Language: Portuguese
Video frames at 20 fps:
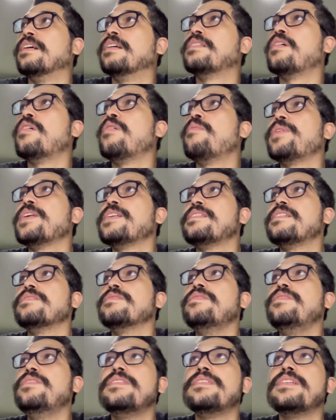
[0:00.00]
Então, eu
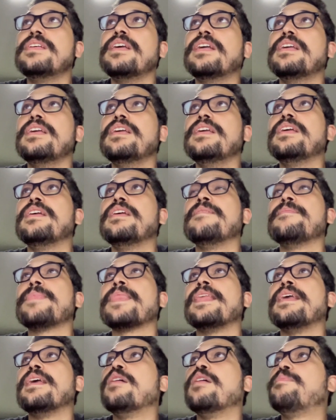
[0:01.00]
preciso dizer que
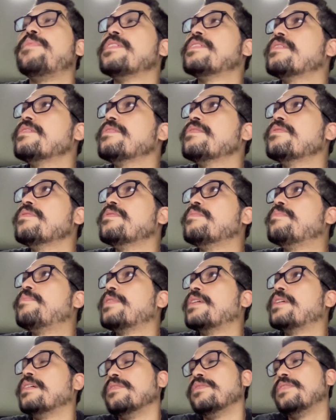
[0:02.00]
eu preciso,
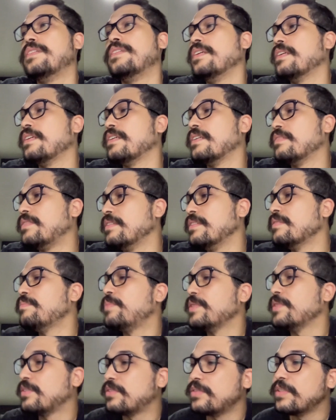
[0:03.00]
eu tenho, eu tenho
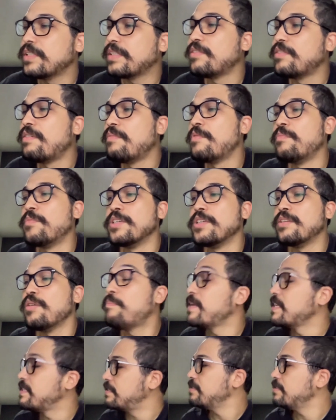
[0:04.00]
uma pessoa que eu amo muito, eu
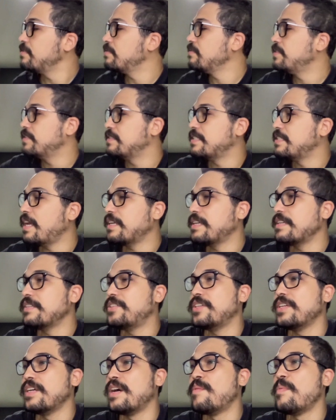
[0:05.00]
preciso dizer que
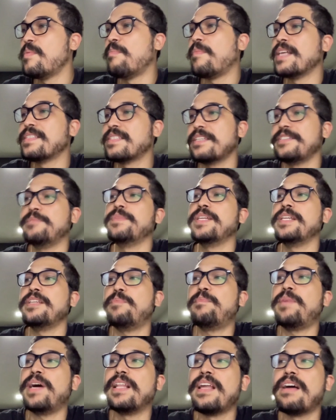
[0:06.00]
te amo, mas as
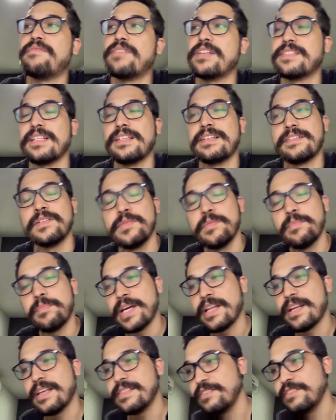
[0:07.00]
minhas palavras elas não me
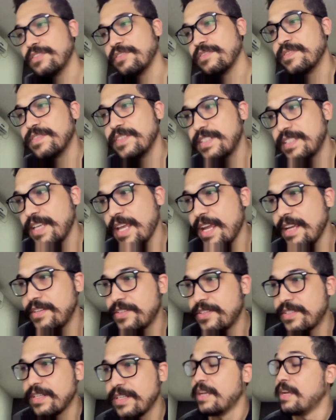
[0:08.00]
parecem
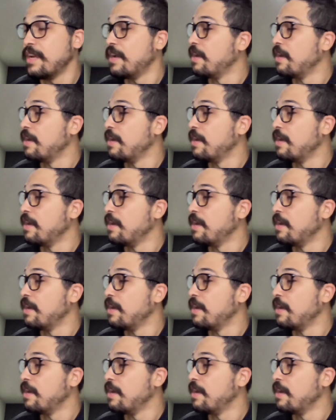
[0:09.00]
suficientes.